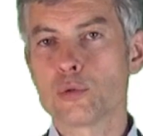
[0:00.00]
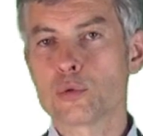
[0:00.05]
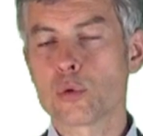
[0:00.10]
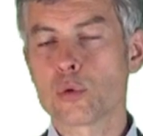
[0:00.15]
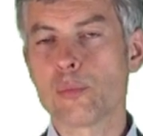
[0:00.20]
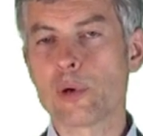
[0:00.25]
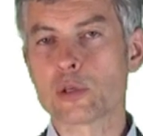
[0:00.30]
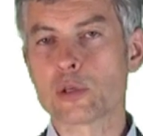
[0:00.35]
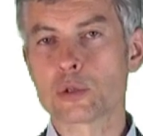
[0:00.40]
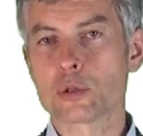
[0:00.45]
ne sont
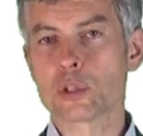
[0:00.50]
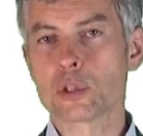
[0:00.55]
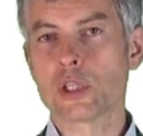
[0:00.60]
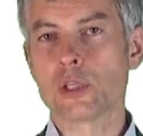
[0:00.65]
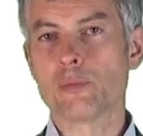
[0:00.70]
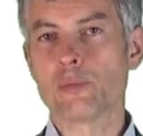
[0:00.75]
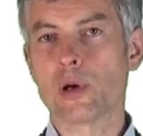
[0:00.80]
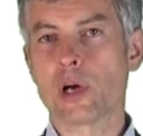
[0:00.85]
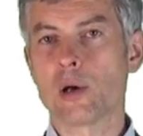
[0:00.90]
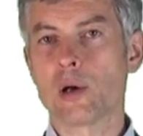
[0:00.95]
pas changés
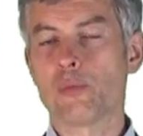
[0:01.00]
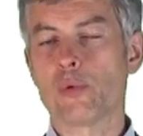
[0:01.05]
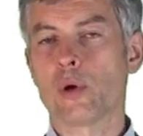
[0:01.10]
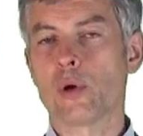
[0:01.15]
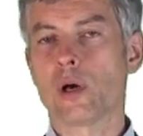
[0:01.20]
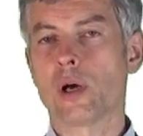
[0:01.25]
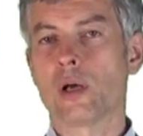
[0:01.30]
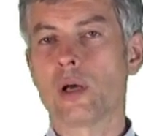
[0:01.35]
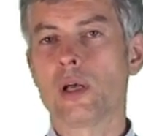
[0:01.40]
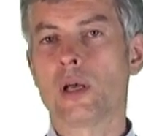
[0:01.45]
par
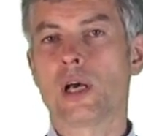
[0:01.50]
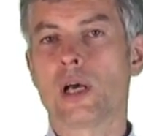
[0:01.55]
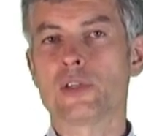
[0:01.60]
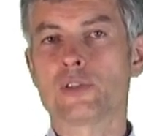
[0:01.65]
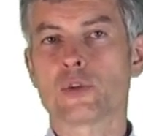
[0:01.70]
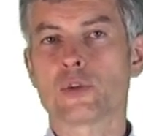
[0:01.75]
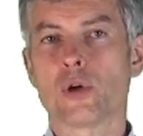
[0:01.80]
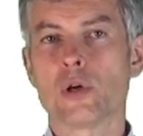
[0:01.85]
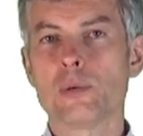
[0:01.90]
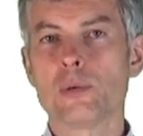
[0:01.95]
rapport à,
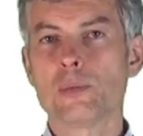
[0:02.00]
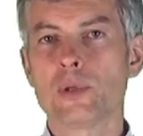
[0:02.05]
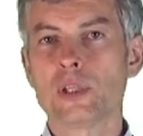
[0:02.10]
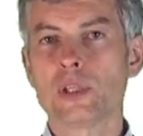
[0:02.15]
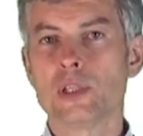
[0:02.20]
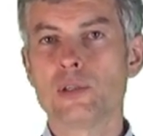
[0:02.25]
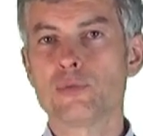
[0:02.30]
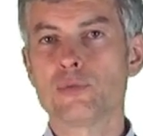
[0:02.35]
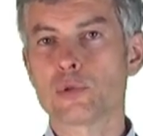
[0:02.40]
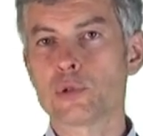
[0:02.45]
Scrum et
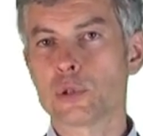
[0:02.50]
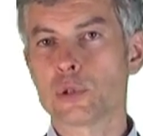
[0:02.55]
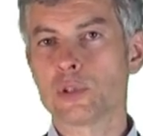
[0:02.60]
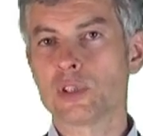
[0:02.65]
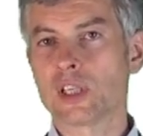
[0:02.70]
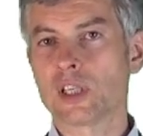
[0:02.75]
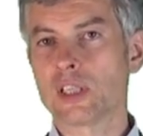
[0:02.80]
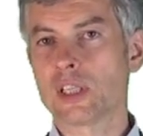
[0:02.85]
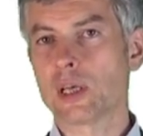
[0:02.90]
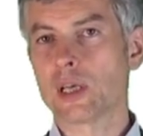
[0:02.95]
ils fonctionnent
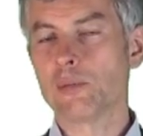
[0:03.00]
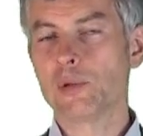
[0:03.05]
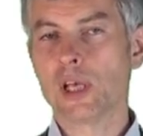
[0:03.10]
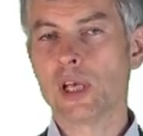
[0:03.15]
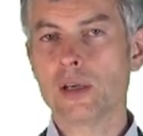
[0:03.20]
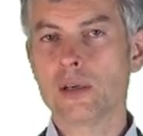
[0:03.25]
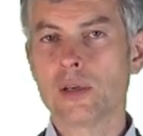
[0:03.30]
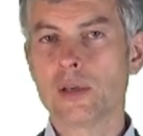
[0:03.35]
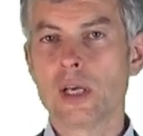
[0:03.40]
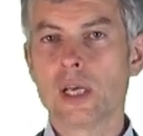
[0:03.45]
très très
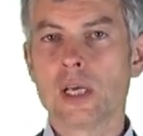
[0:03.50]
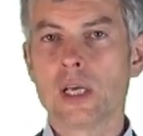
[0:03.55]
bien.